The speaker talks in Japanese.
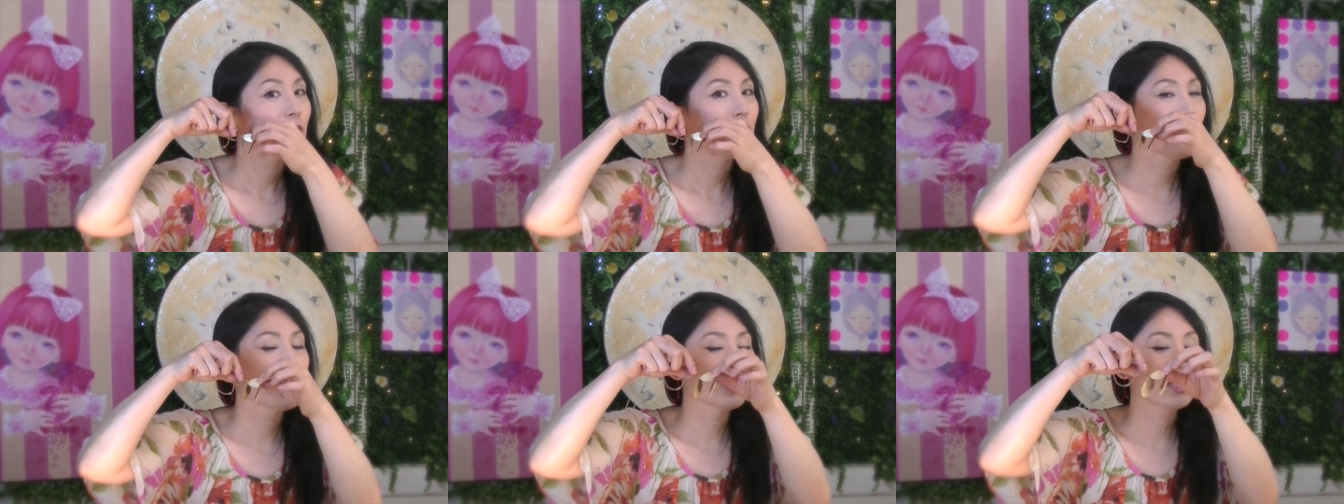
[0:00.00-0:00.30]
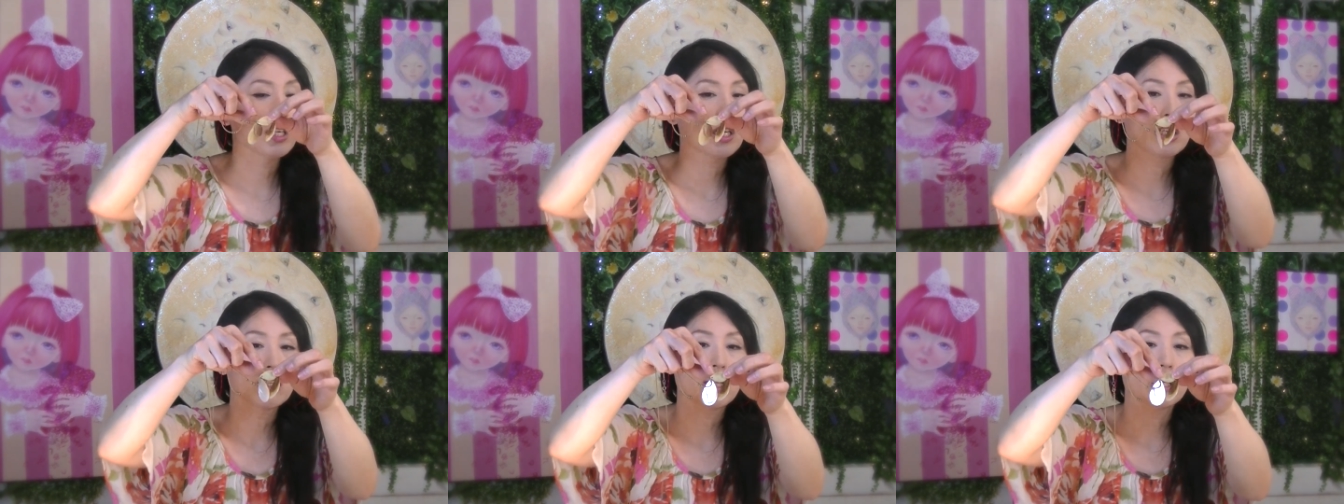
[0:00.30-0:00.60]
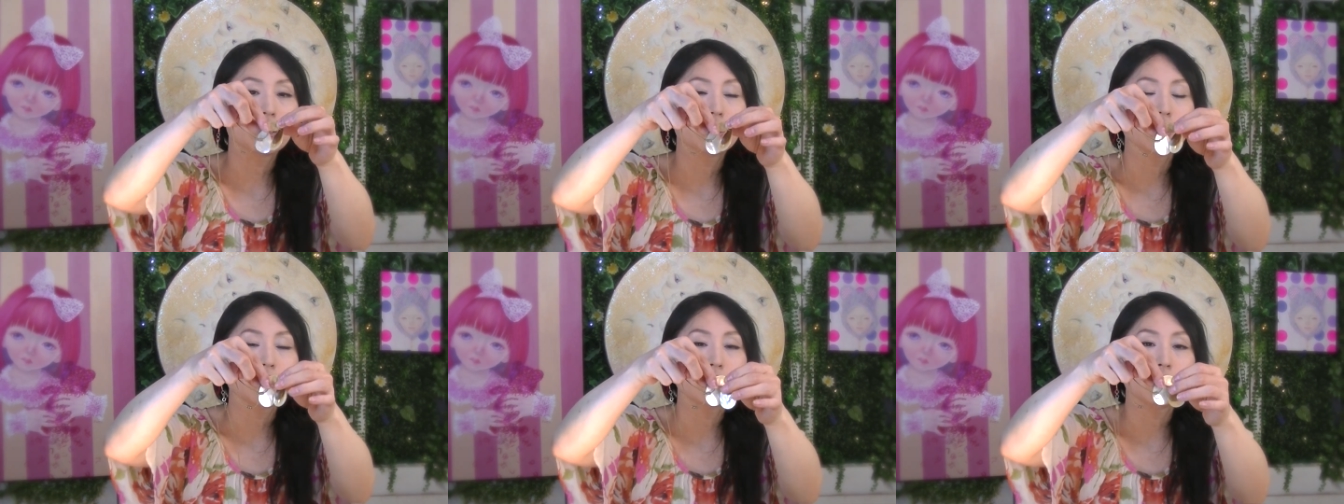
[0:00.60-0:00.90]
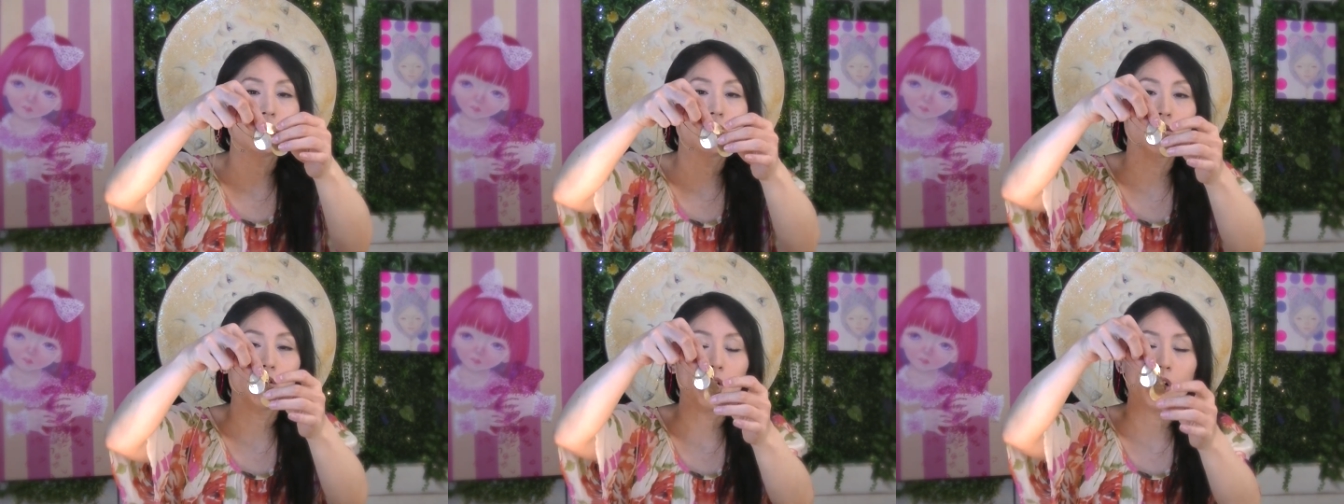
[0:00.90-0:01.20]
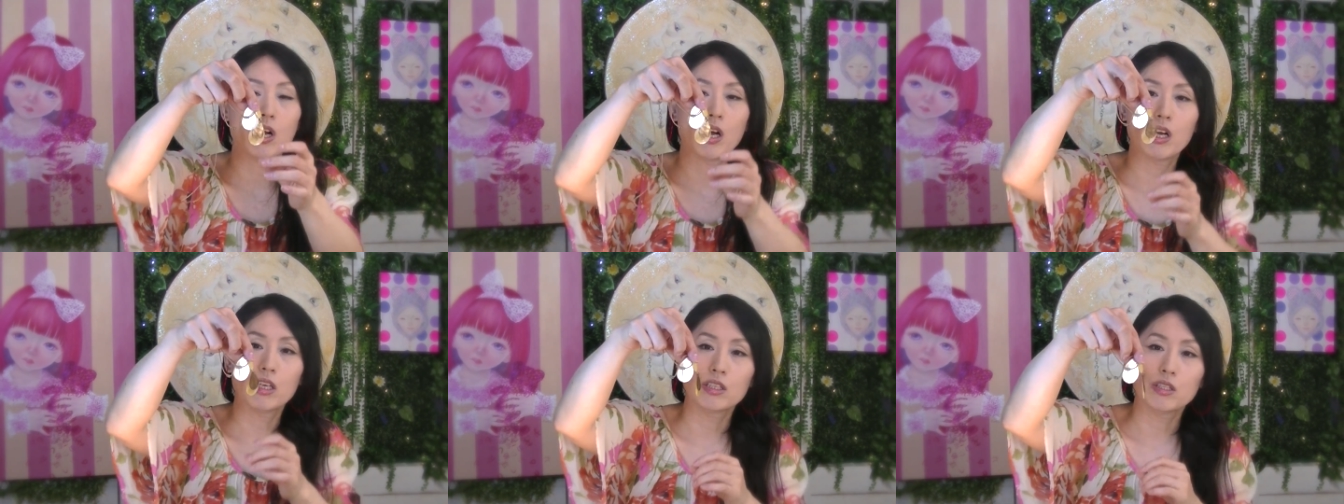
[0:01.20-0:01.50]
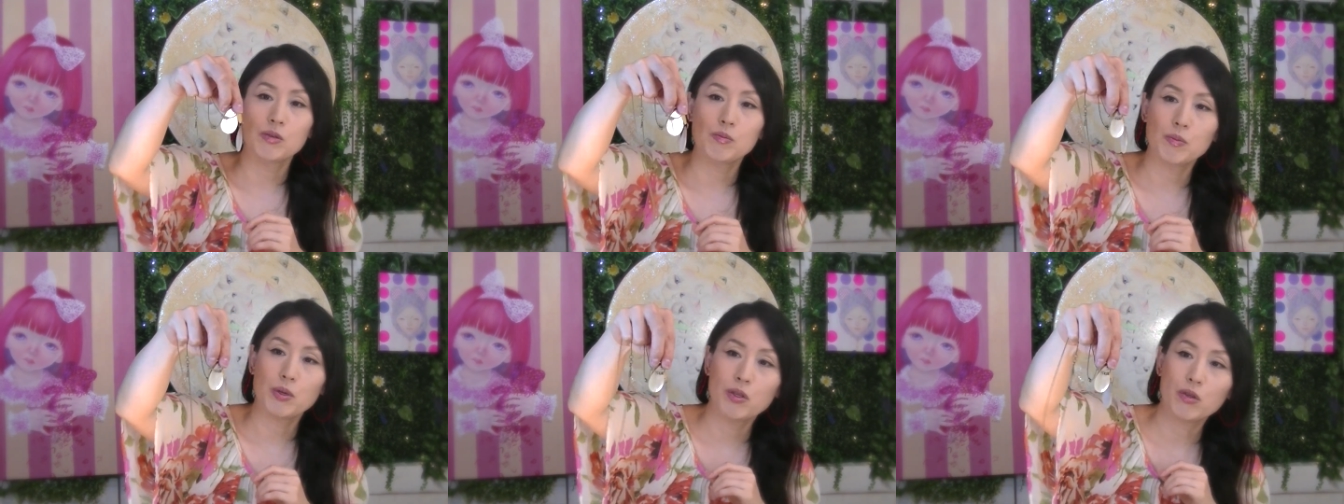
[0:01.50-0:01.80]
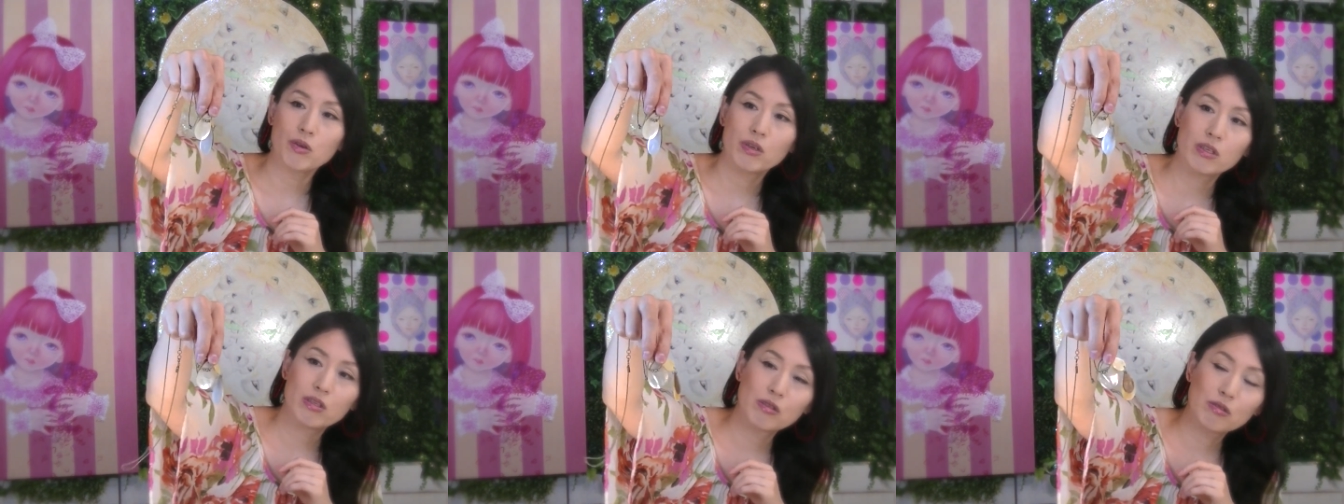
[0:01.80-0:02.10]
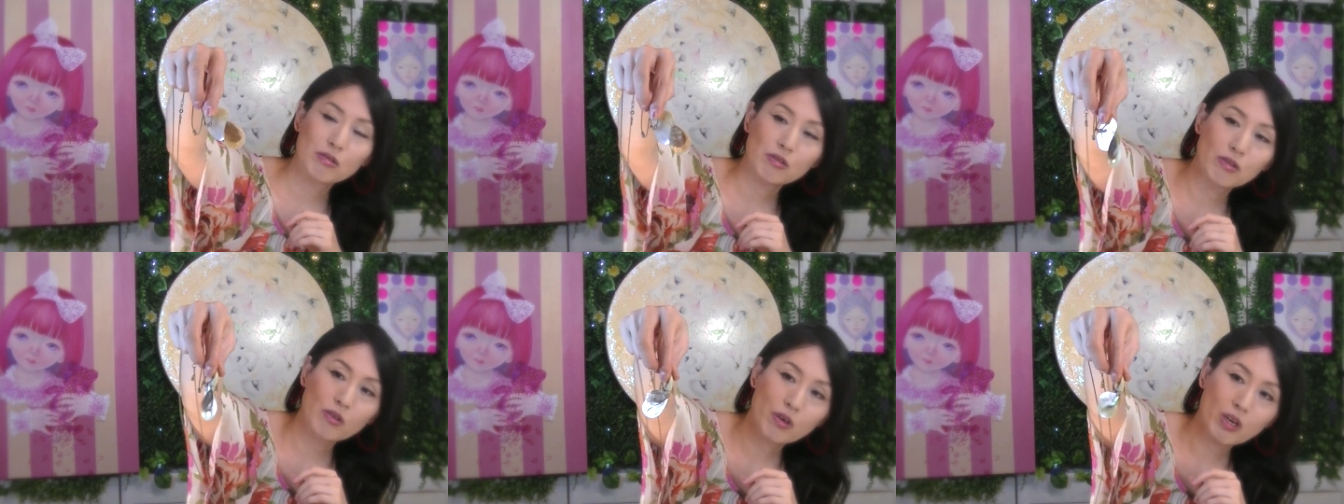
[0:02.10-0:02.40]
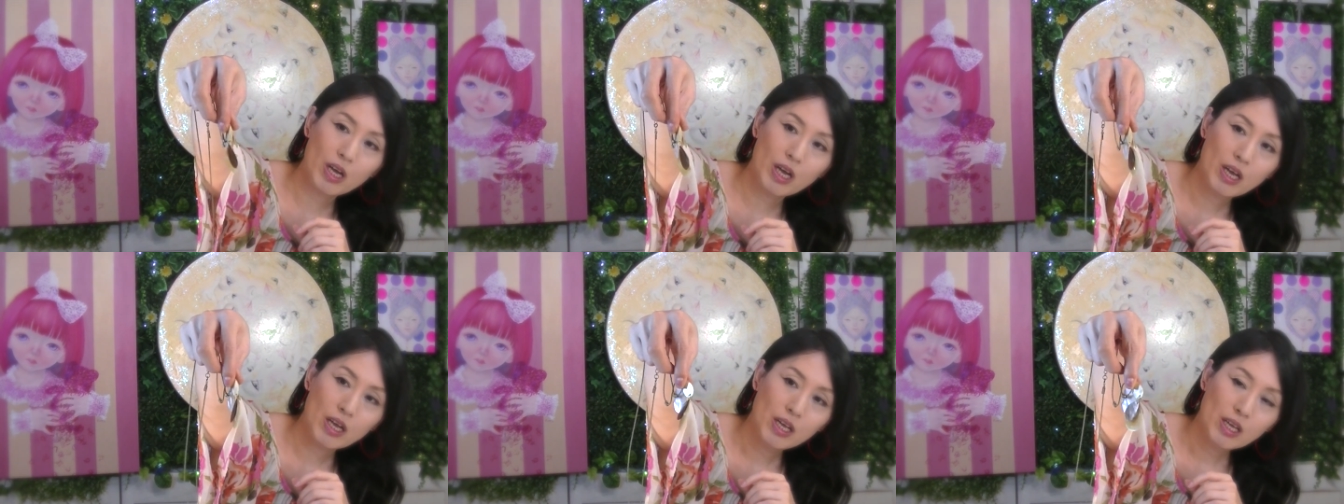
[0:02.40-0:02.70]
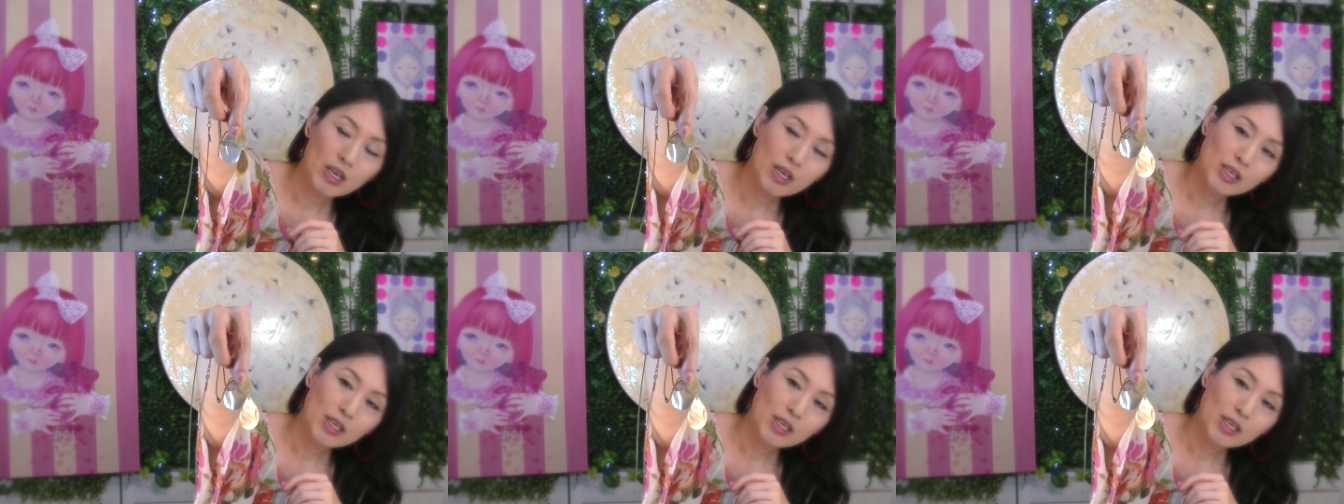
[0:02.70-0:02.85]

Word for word: 同じ形にするのかアシンメトリーにするのか、